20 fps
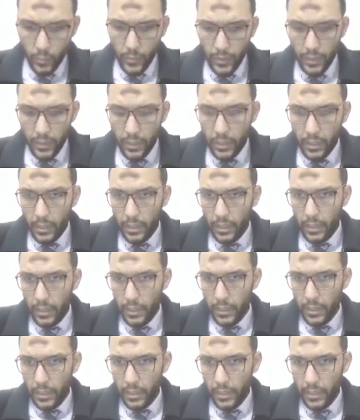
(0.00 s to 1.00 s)

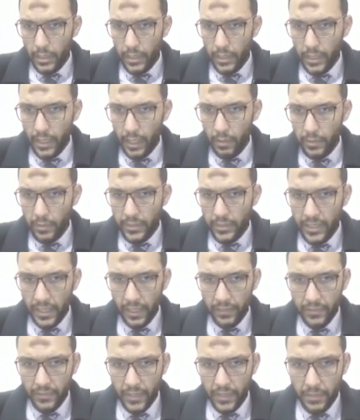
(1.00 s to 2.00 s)
واللينك
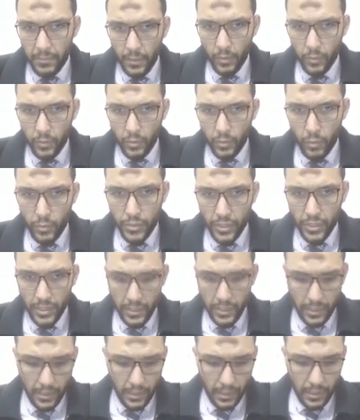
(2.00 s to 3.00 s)
هيودينا على فين ما
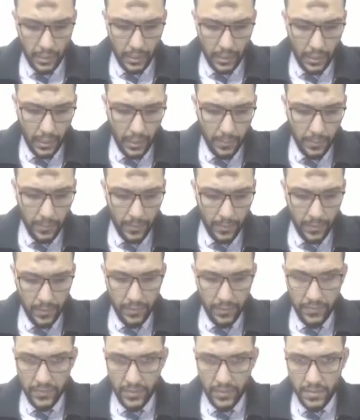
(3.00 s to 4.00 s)
قلتلوش
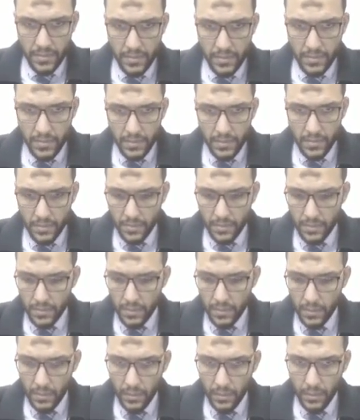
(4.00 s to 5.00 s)
الهايبر
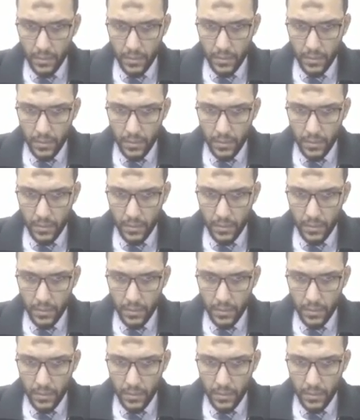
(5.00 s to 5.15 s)
ريفرنس